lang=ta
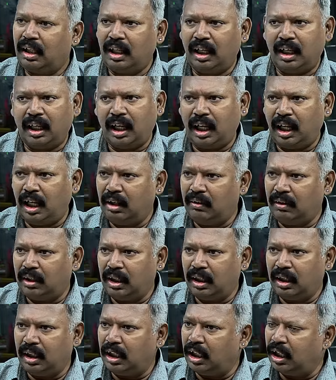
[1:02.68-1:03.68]
அந்த நிலையில்
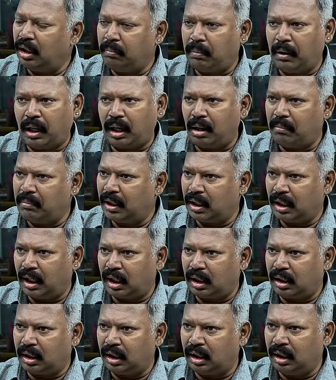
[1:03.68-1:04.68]
வந்து எதிர்பார்க்காம
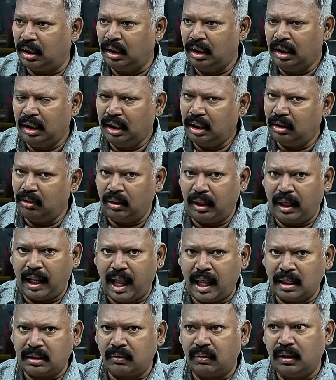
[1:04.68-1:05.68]
நடந்தது இது ஒரு
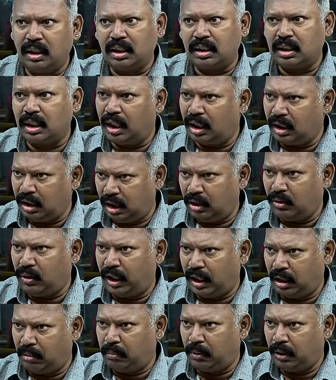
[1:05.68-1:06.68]
கேஸ் வெடித்து அது
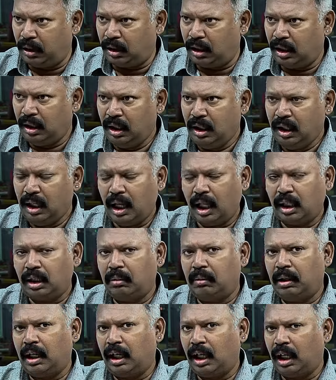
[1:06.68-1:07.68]
இதுவாகிருக்கு போல அந்த
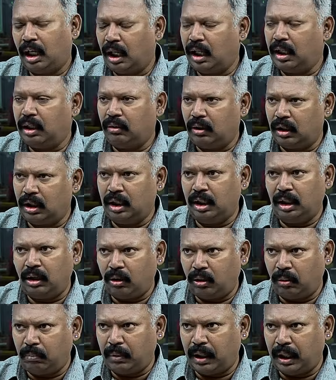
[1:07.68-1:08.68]
நிலையில் இது வந்து
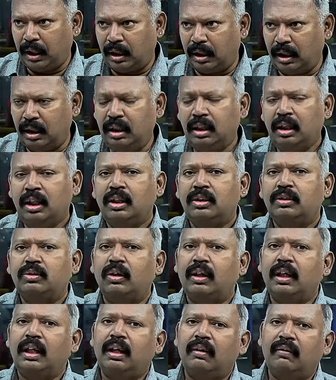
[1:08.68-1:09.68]
டெவலப் ஆகிருக்கு ஸோ
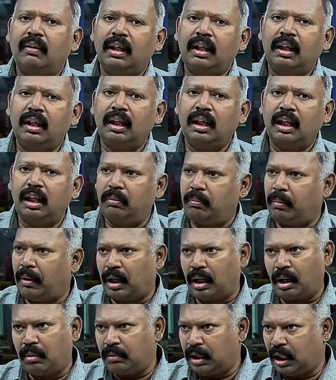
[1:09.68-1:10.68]
இதை வந்து
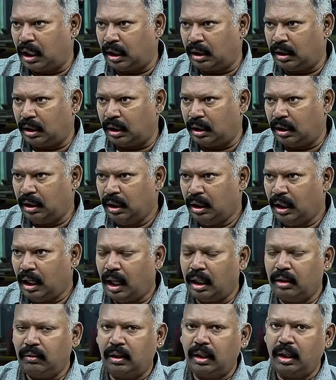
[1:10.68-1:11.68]
எதிர்பார்க்காம நடந்தது
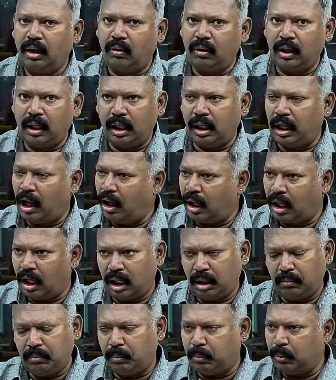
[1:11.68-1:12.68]
அது வந்து அவங்க
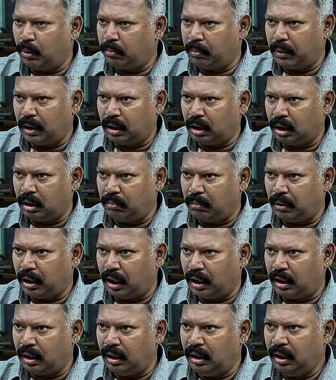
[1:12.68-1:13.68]
யாராலையுமே பொறுப்பேற்றுக்க
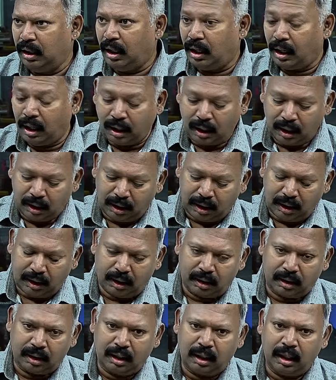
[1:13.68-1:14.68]
முடியாது ஆனால் அதே
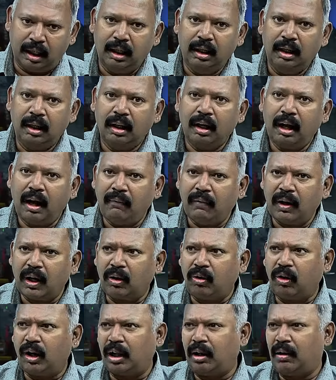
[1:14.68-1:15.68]
நேரத்தில்
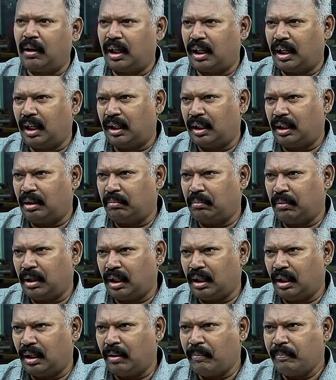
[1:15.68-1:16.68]
கவனக்குறையாக இருக்காதிங்க
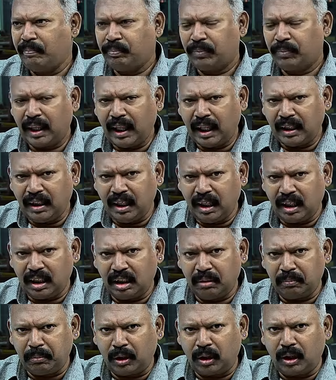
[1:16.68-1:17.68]
மக்கள் எந்த
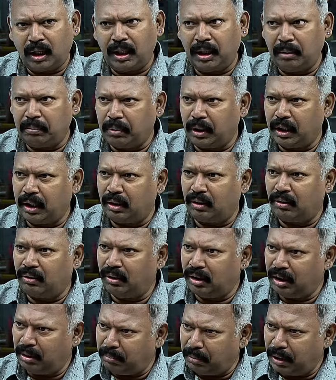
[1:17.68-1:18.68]
இடத்துக்கு போனாலும் எப்படி
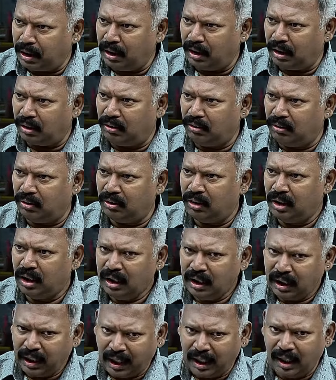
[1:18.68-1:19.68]
இருக்கும் எப்படி இருக்கும்
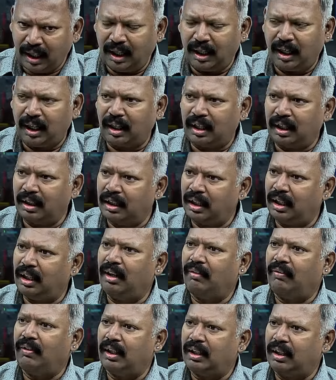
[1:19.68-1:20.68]
என்ன நடக்குது
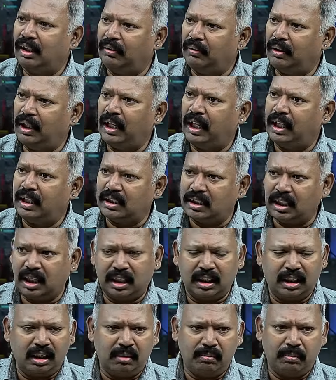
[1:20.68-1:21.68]
என்ன வருது வெளியே சில
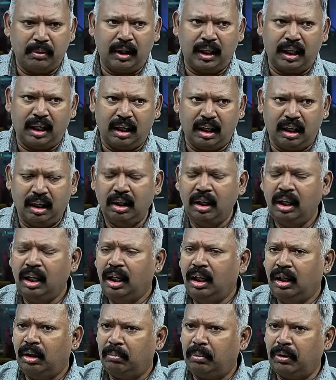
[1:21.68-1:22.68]
இடத்துல போனீங்கன்னா
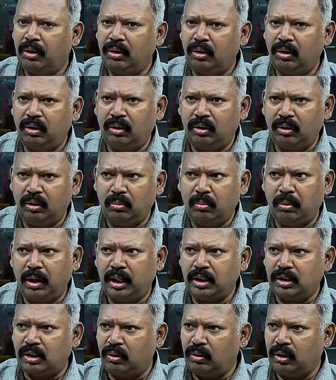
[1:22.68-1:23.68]
இப்போது
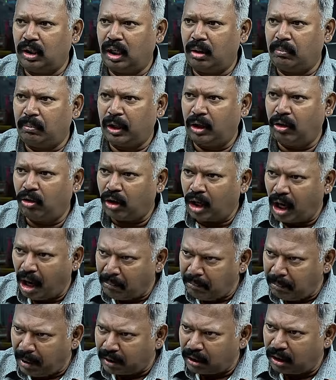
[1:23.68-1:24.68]
துபாய் சவுதியெலாம் போனீங்கன்னா
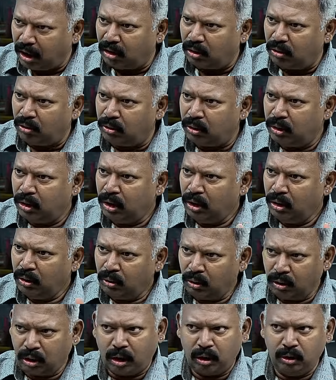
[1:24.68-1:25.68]
காம்பேக்டாக இருக்கும்
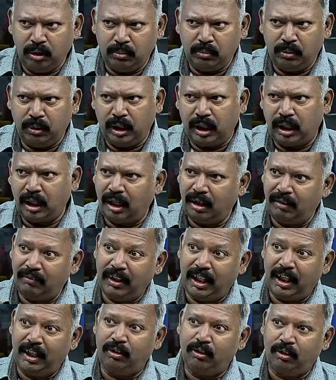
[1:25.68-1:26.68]
ஒரு கது மூடிட்டேன்னா
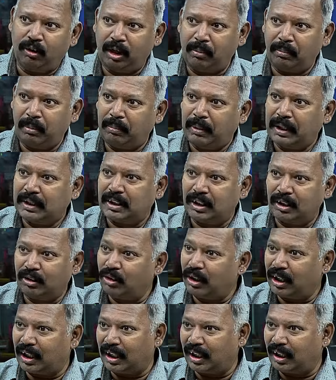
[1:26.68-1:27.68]
வெளியே டோர் நம்ம பேசுறது
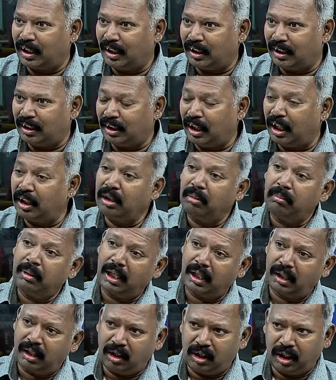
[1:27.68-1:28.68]
கூட கேட்காது அந்த
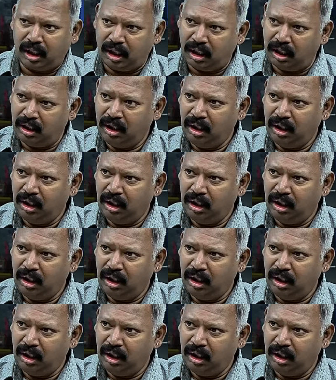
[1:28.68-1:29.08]
மாதிரி தான் அங்கே